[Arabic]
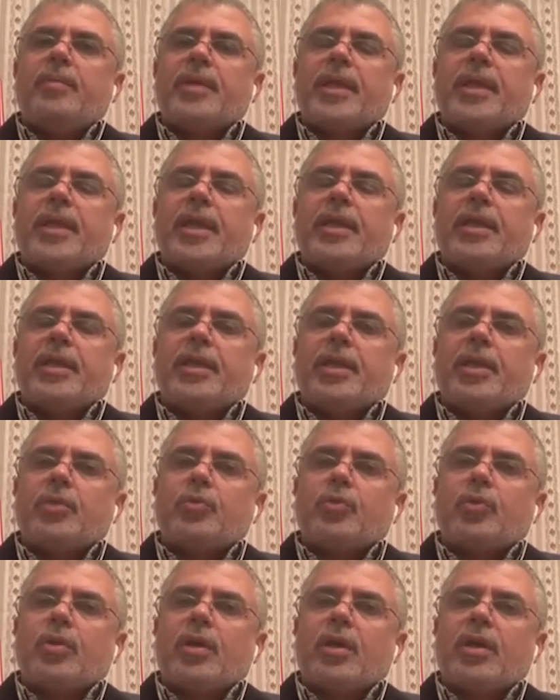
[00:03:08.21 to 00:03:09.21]

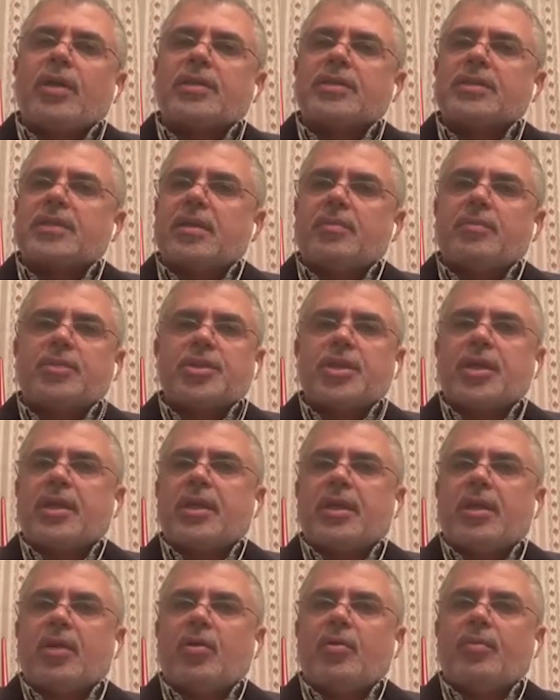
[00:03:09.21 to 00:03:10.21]
امكانياته الخاصه
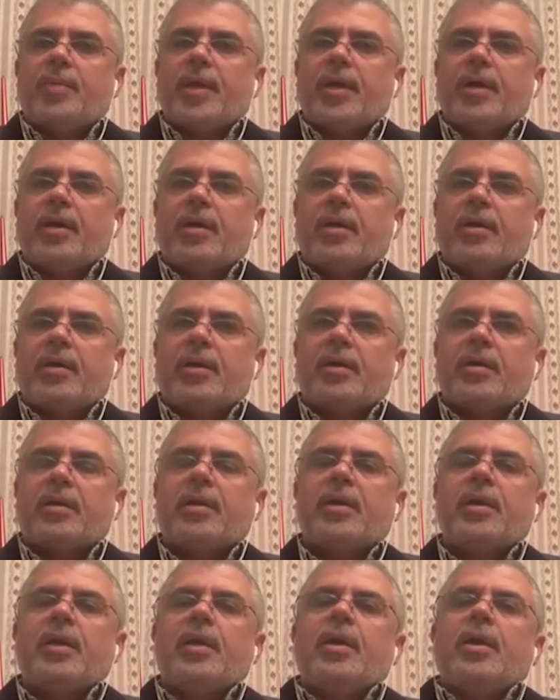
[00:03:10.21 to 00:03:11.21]
بشكل او باخر